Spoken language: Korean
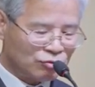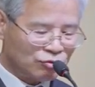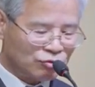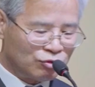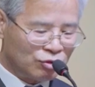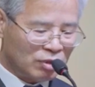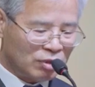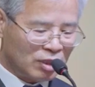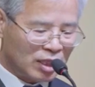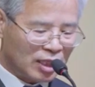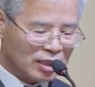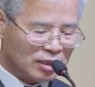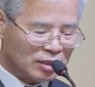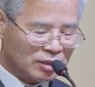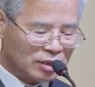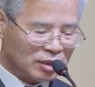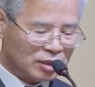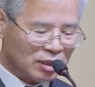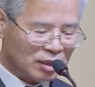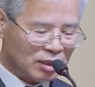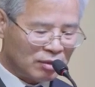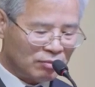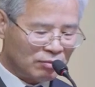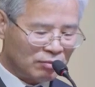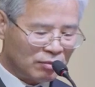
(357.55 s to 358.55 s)

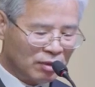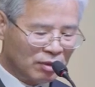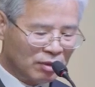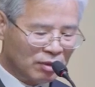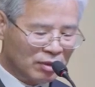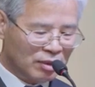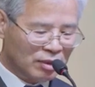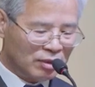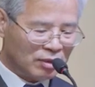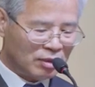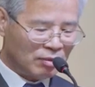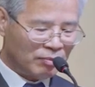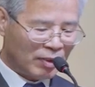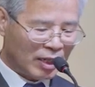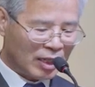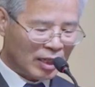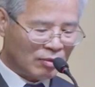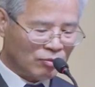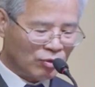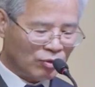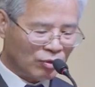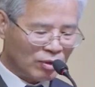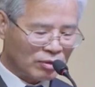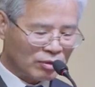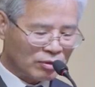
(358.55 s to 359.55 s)
구경하듯이 멀리서
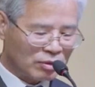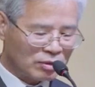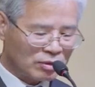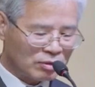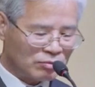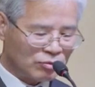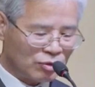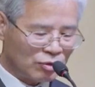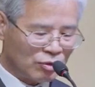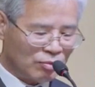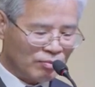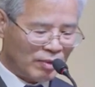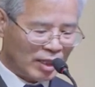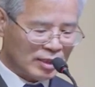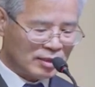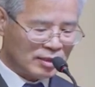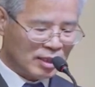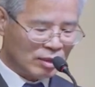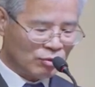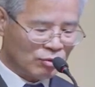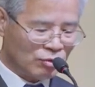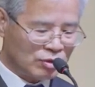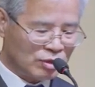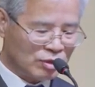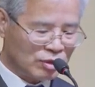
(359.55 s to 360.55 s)
바라보고 있었으므로
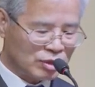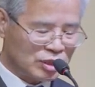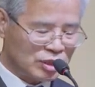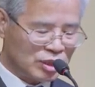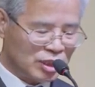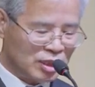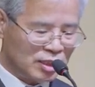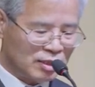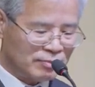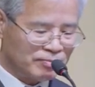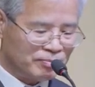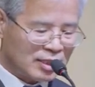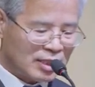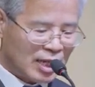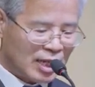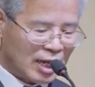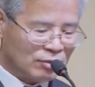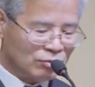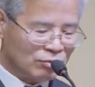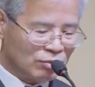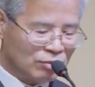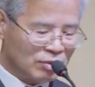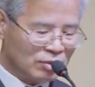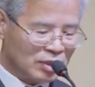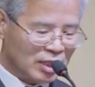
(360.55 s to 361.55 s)
마태도 역시
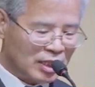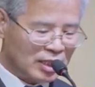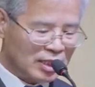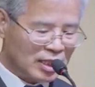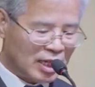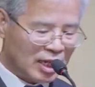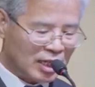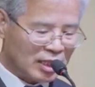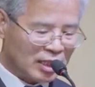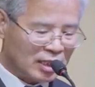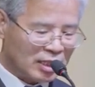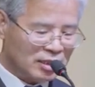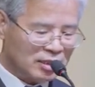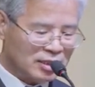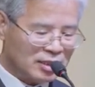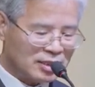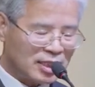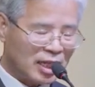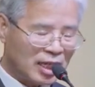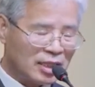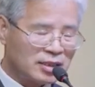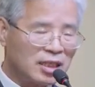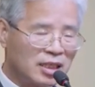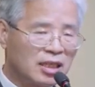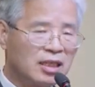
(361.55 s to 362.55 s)
강도들의 이야기를
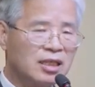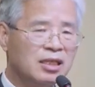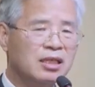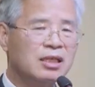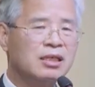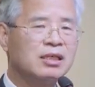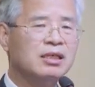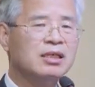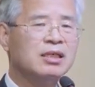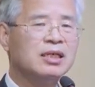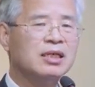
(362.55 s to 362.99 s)
자세히